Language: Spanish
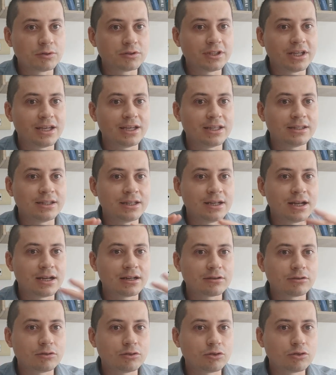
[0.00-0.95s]
debemos de
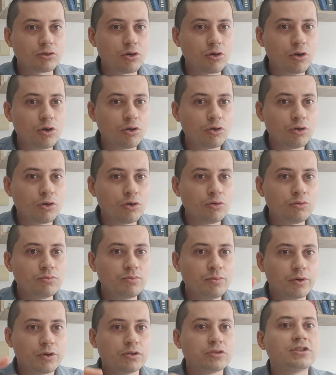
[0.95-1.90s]
generar
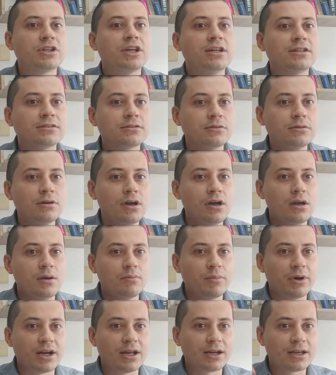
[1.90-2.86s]
todo un
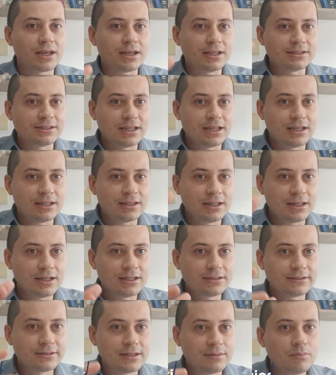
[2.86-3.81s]
proceso para que se
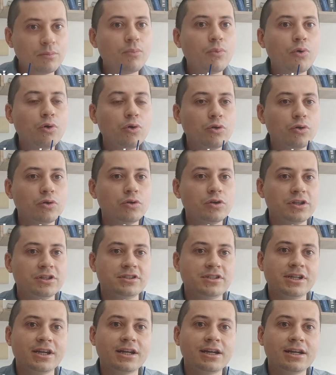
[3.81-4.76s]
genere ese
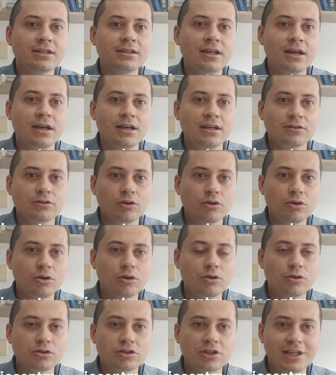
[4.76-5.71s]
embudo y lleguen
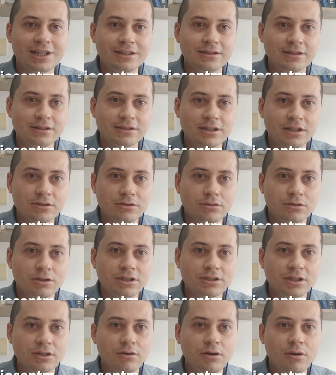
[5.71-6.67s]
todos los clientes
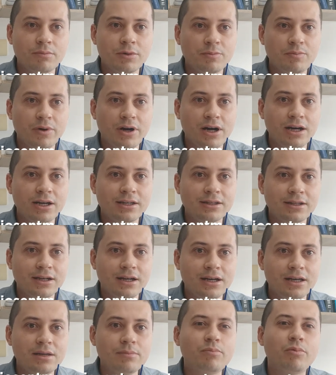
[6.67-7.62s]
que yo deseo a mi
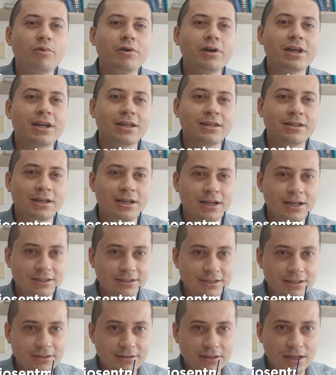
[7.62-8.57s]
página y poder
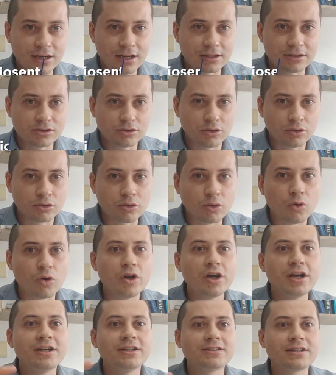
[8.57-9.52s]
generar esa
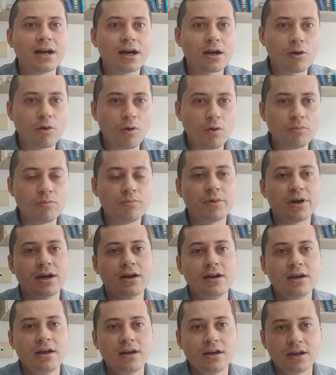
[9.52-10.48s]
interacción o esa
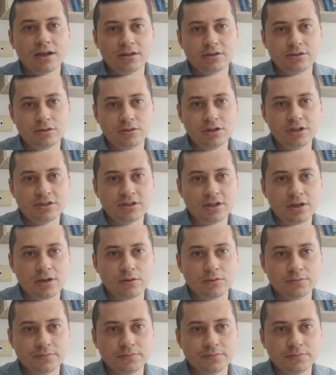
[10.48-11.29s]
compra que yo